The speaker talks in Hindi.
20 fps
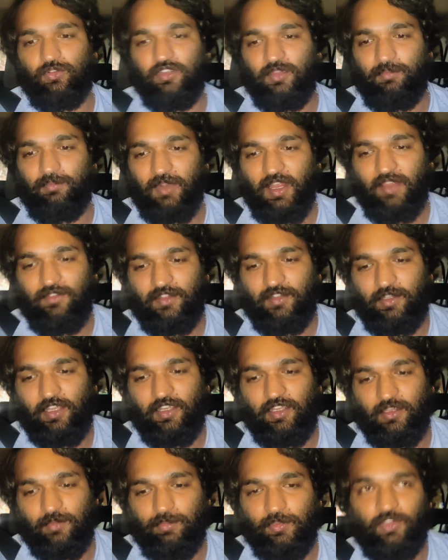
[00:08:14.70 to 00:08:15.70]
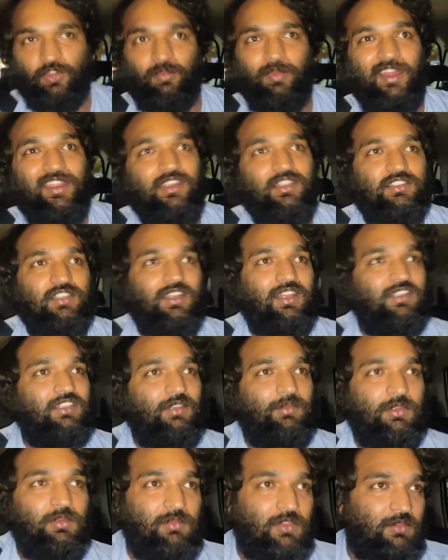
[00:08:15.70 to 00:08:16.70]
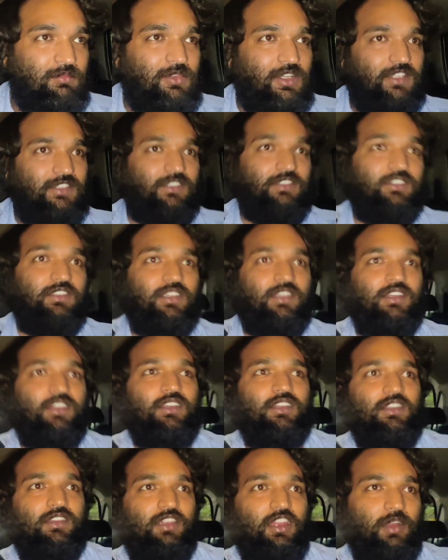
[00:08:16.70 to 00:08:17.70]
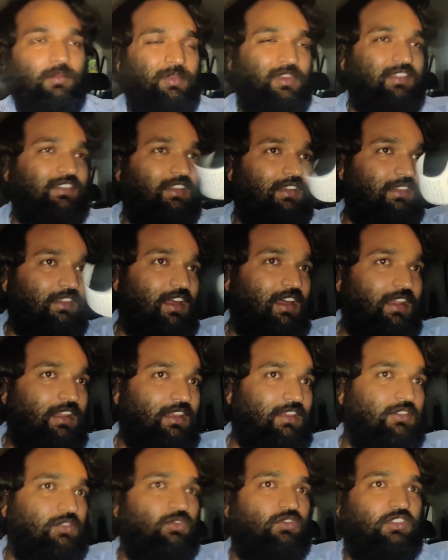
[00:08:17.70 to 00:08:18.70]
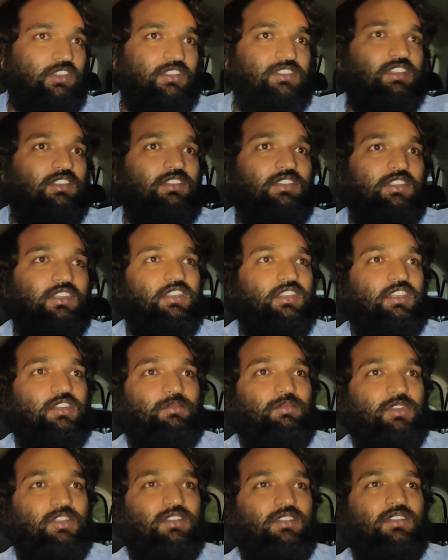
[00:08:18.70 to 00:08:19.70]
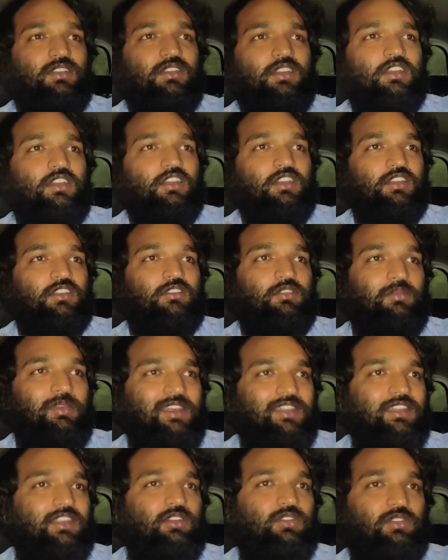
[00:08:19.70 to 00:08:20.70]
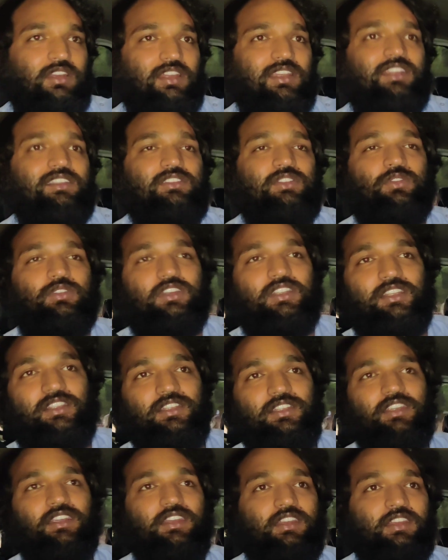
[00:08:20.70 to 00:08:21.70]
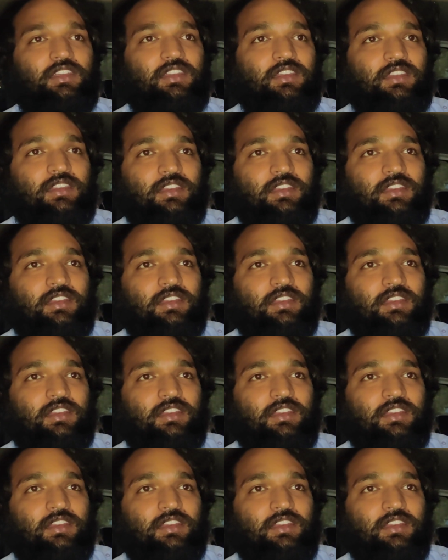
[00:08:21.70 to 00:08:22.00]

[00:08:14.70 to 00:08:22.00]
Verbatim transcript: इनको ये प्राइवेट ठेके पे तो भाई ये चलाते अपनी मनमर्जी यहाँ पे एक सरदार है उसकी चलती है यहाँ पर भाई देखो गलत तो गलत ही है